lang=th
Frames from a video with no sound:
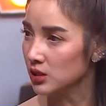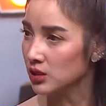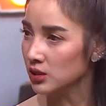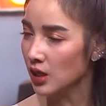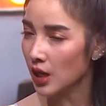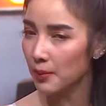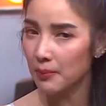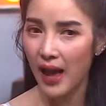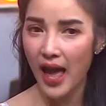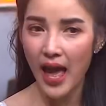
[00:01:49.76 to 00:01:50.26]

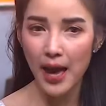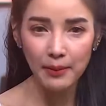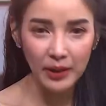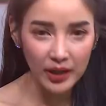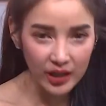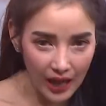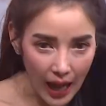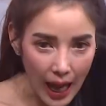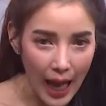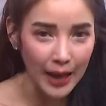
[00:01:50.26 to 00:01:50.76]
เชื้อแม่
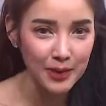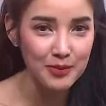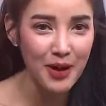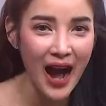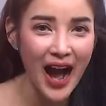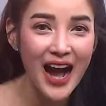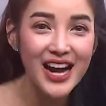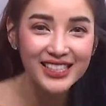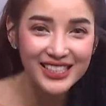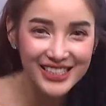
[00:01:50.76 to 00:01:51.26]
มันแรง
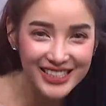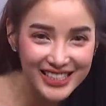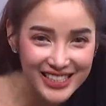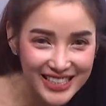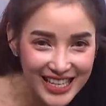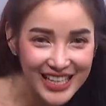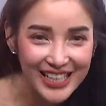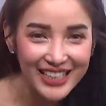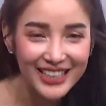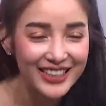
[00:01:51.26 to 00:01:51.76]
มากจ
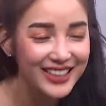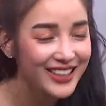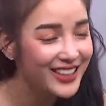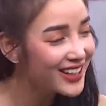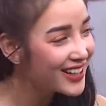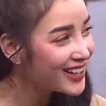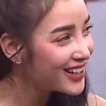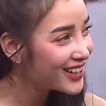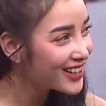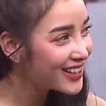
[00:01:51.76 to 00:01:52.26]
ริงๆเพราะ
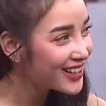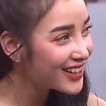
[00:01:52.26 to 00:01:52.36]
ว่าเห็